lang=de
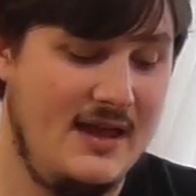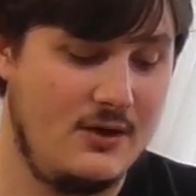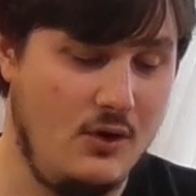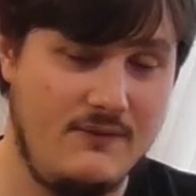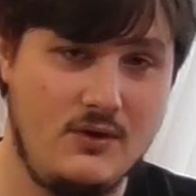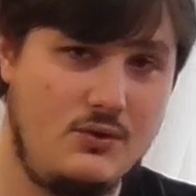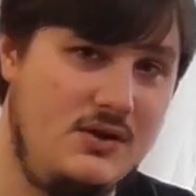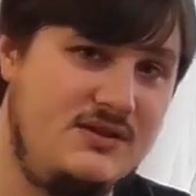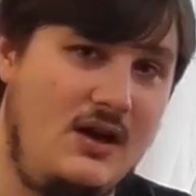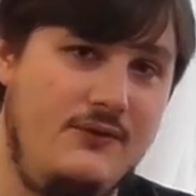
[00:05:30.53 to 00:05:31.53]
Gucken wir
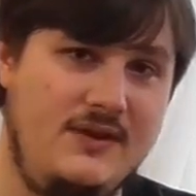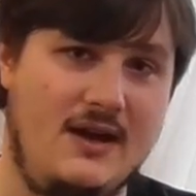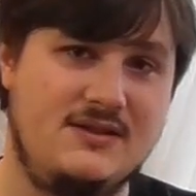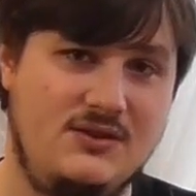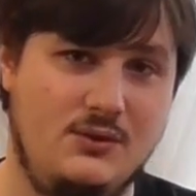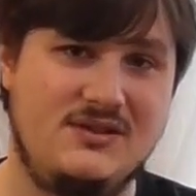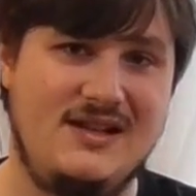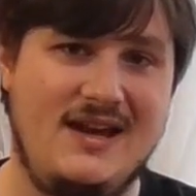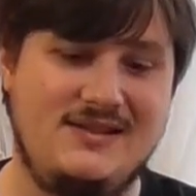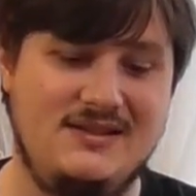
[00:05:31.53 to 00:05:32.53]
kurz auf die
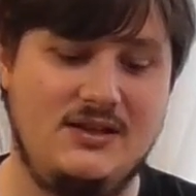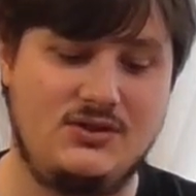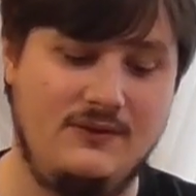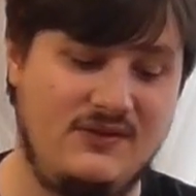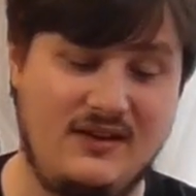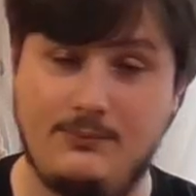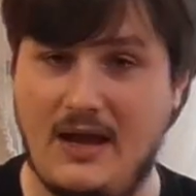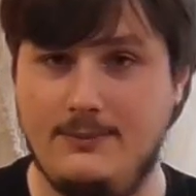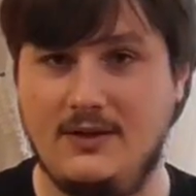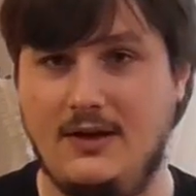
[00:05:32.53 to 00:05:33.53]
Aktionsleiste des Schiffs. Das
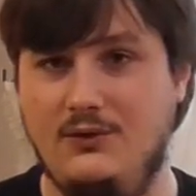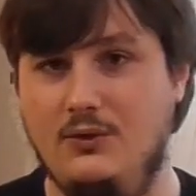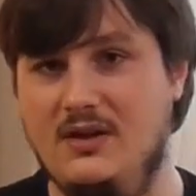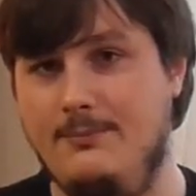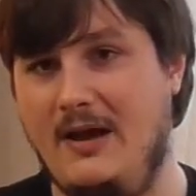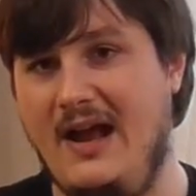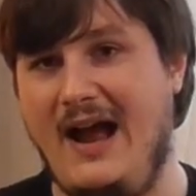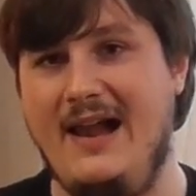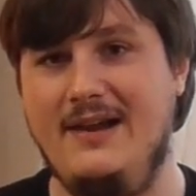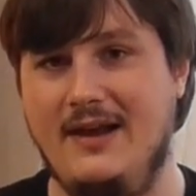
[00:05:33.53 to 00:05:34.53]
bleibt dann natürlich bei
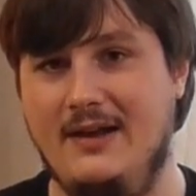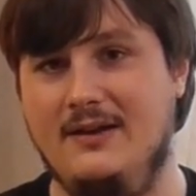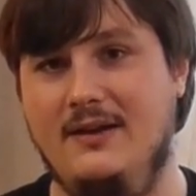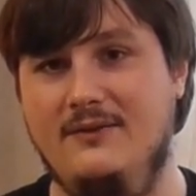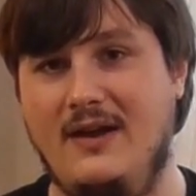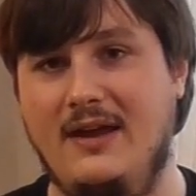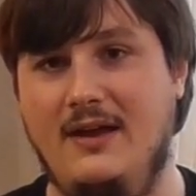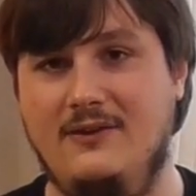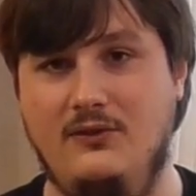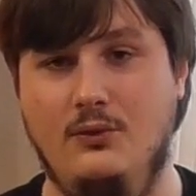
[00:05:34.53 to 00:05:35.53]
allen anderen
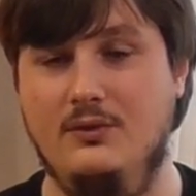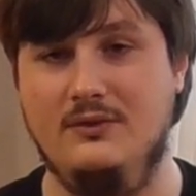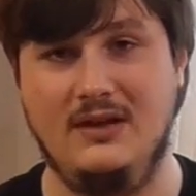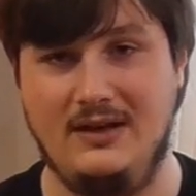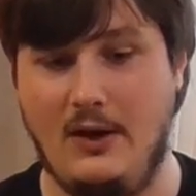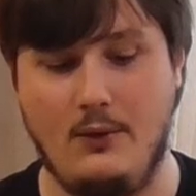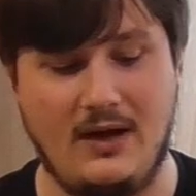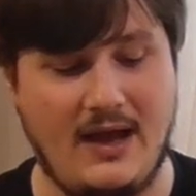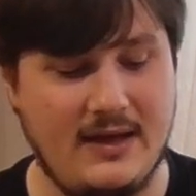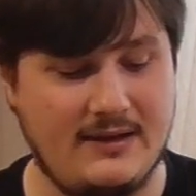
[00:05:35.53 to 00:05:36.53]
Variationen genau
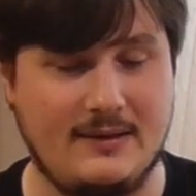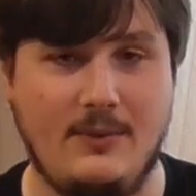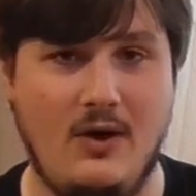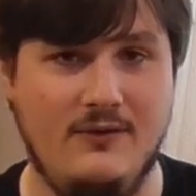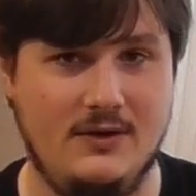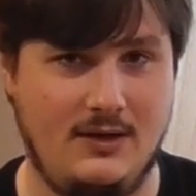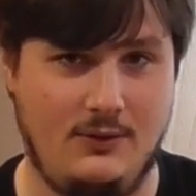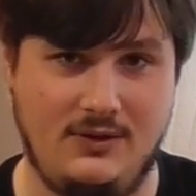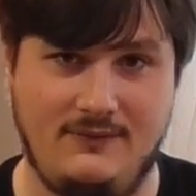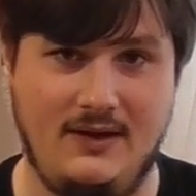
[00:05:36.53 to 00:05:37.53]
gleich. Da brauchen wir dann auch
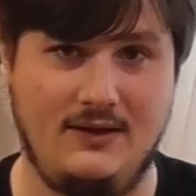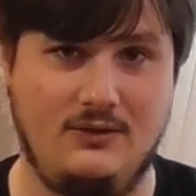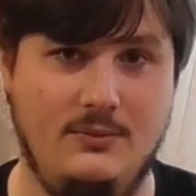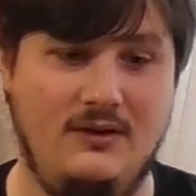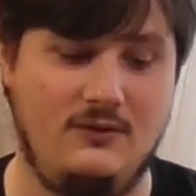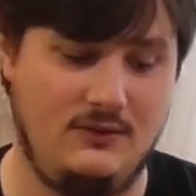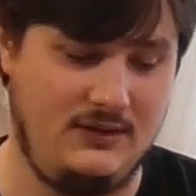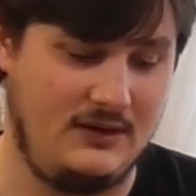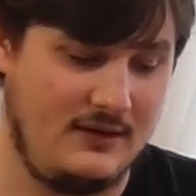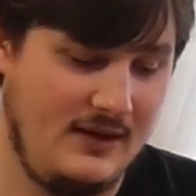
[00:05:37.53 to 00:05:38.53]
nicht weiter darüber
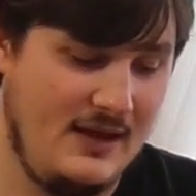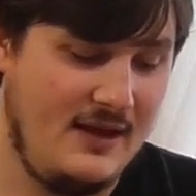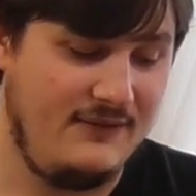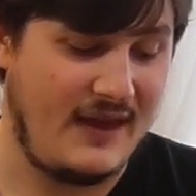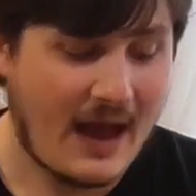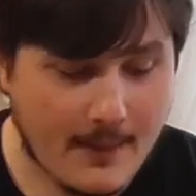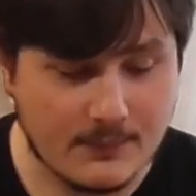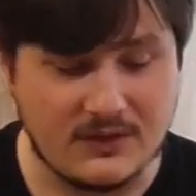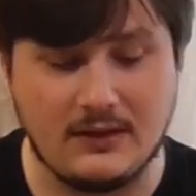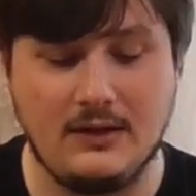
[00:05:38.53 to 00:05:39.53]
diskutieren. Wir
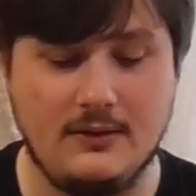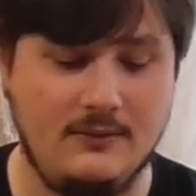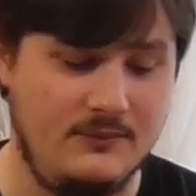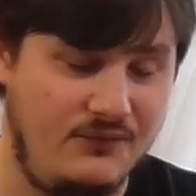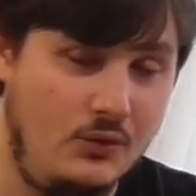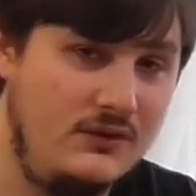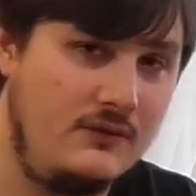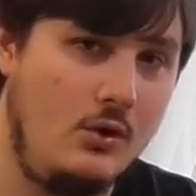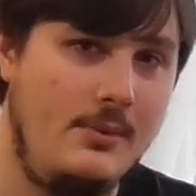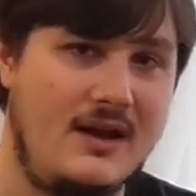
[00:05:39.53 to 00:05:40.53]
haben die uns
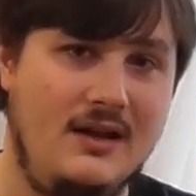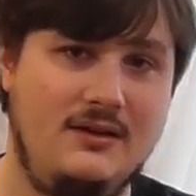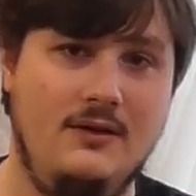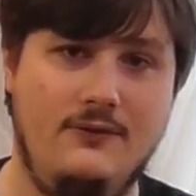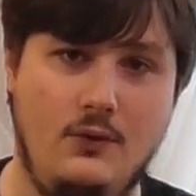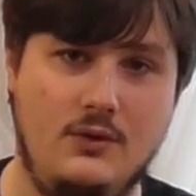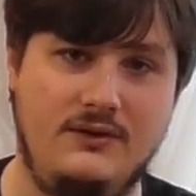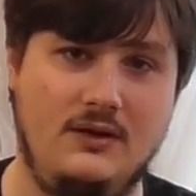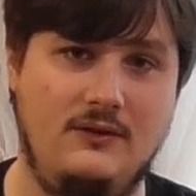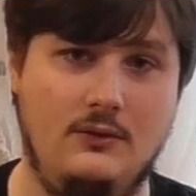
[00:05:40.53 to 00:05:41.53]
wohlbekannte
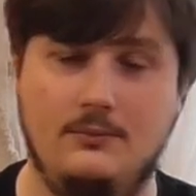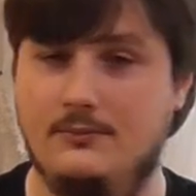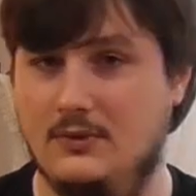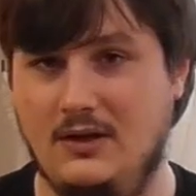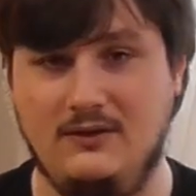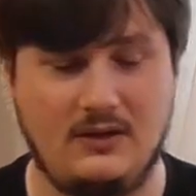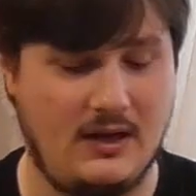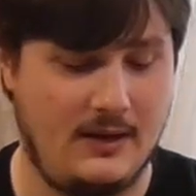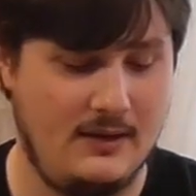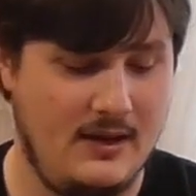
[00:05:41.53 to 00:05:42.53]
Fokusaktion. Ganz
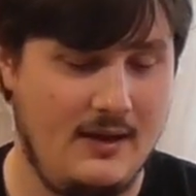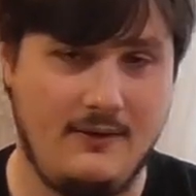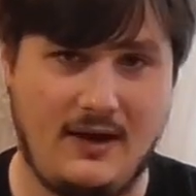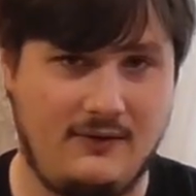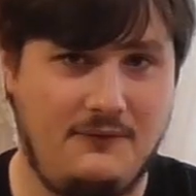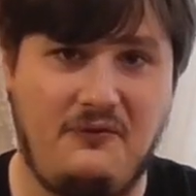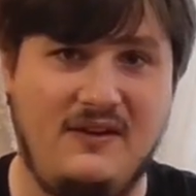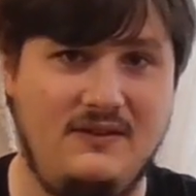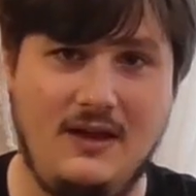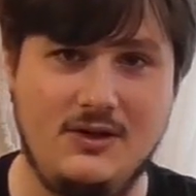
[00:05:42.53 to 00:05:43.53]
klar, hat
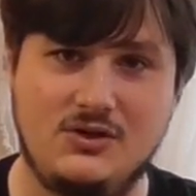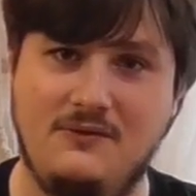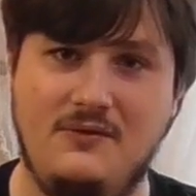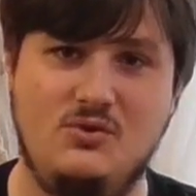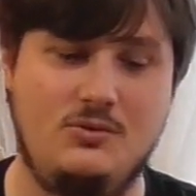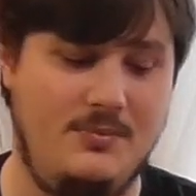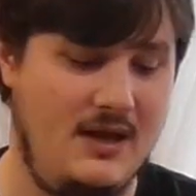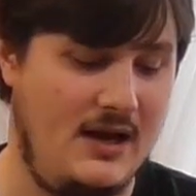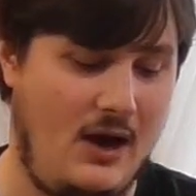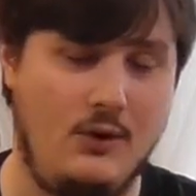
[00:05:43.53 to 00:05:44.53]
fast jedes Schiff im
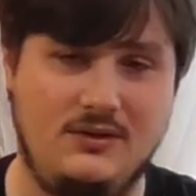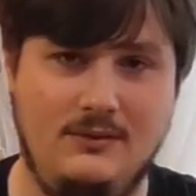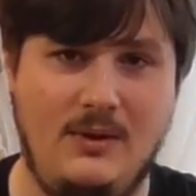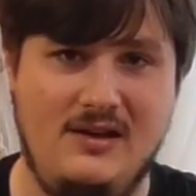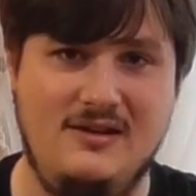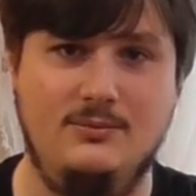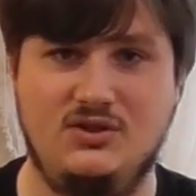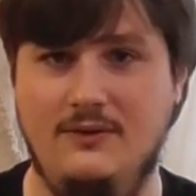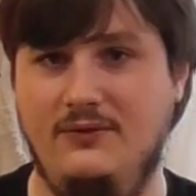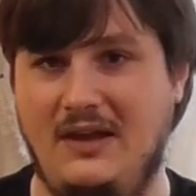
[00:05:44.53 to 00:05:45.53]
Spiel, auch bei diesem
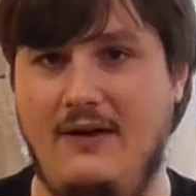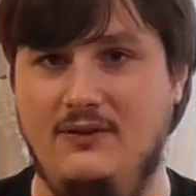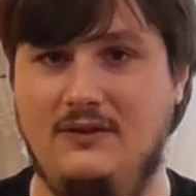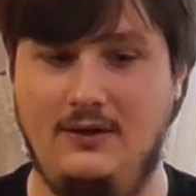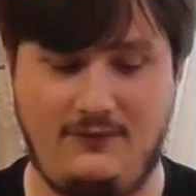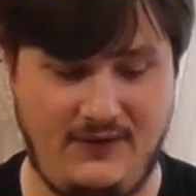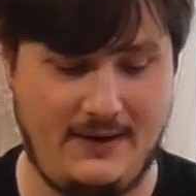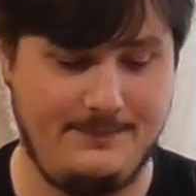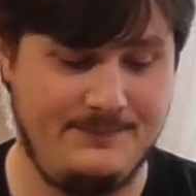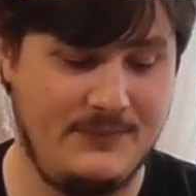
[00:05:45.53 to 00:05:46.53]
Schiff darf es nicht fehlen.